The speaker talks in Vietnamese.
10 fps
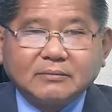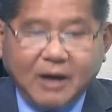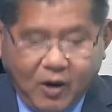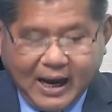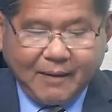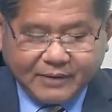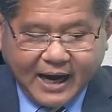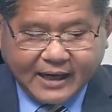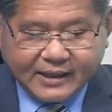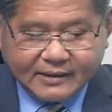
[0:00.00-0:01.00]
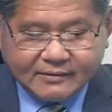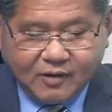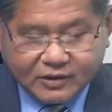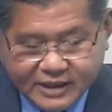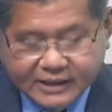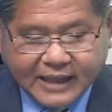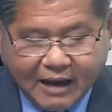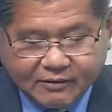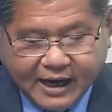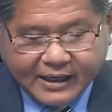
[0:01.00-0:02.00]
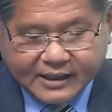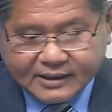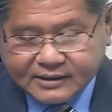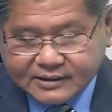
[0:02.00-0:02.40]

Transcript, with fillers: mà họ làm ra đó họ chế tạo ra đó